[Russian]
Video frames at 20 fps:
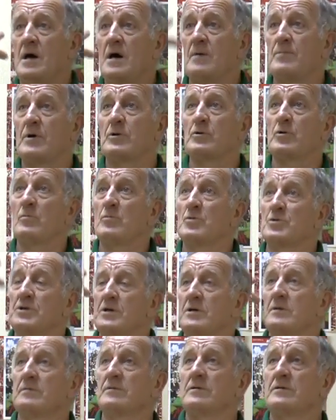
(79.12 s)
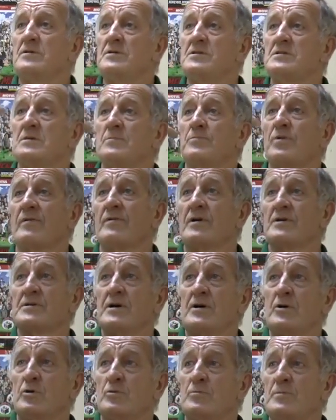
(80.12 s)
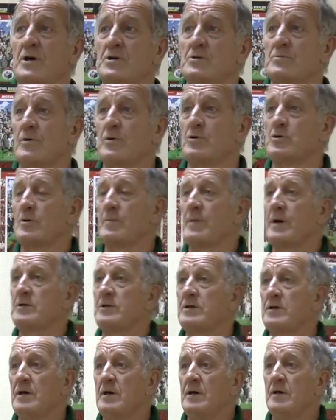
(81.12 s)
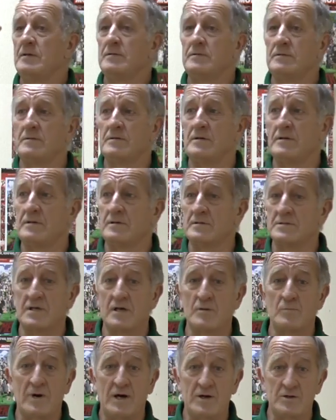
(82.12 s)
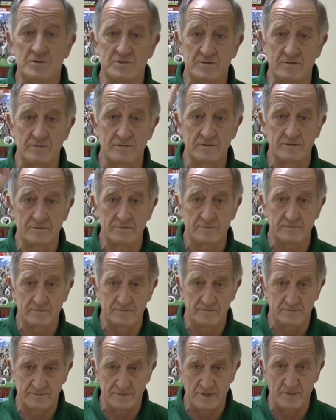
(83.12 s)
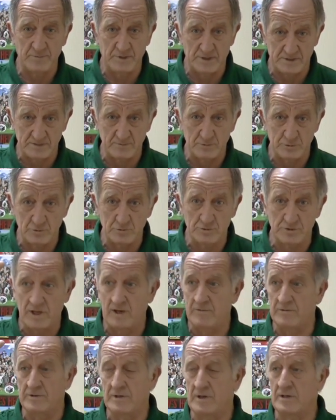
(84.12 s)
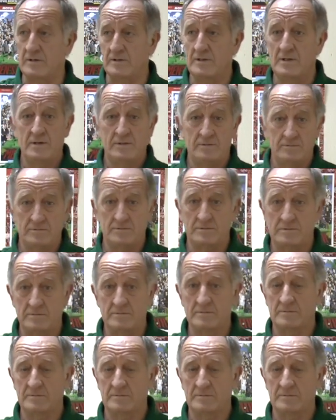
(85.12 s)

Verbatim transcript: а потом уже кисти провожают мяч. Причем они не сгибаются э, в запястном суставе, так, вот,